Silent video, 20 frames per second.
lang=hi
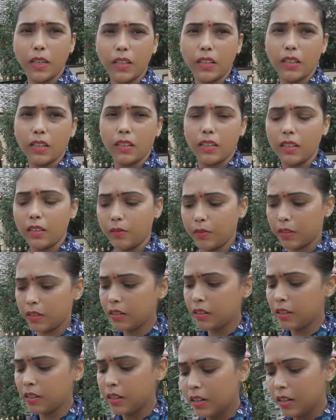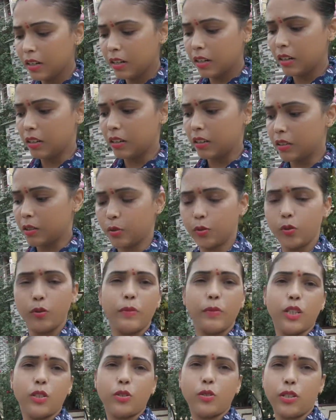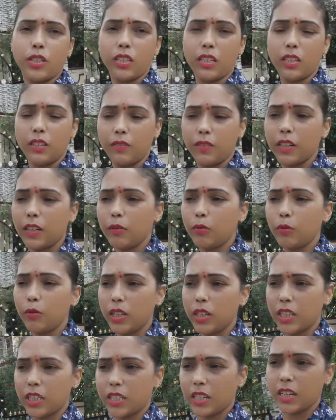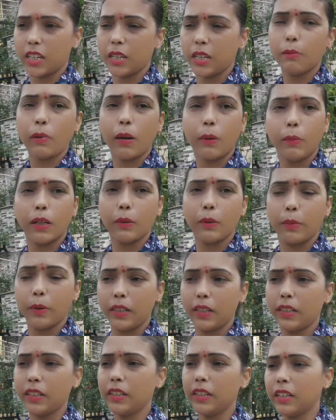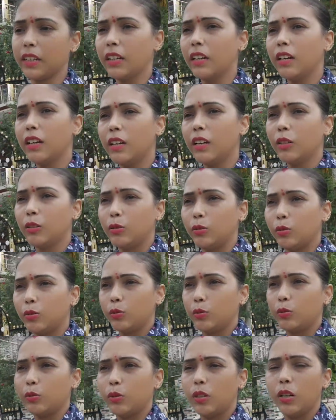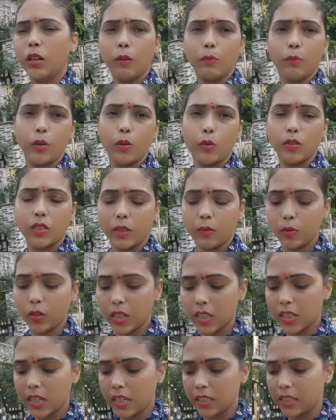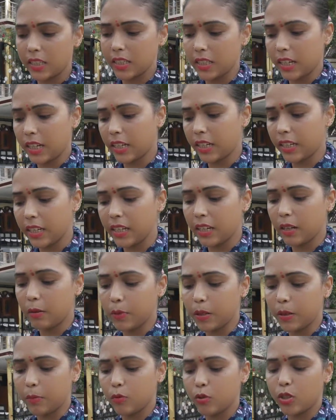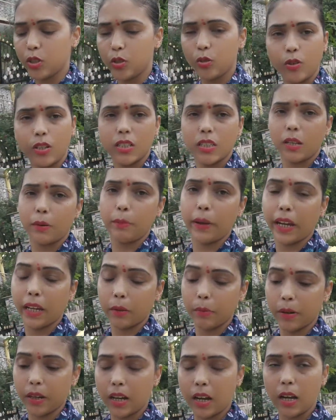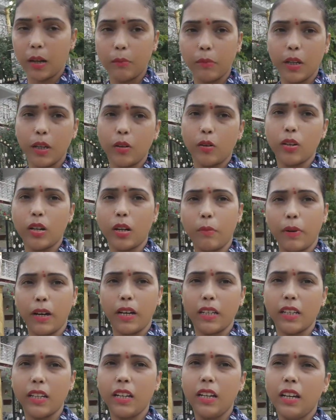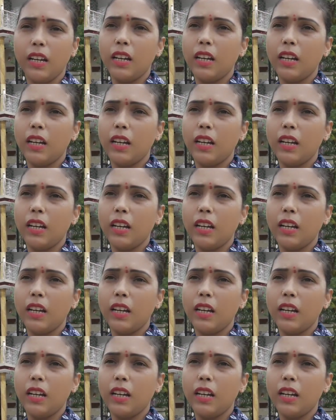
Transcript: मेरे देवर जो मेरे छोटे देवर हैं वो ले जाएंगे मामा के बेटे तो हम लोग अच्छा, उनके साथ ही जाएंगे हमें मुझे थोड़ा सा बैंक में काम है और हमारे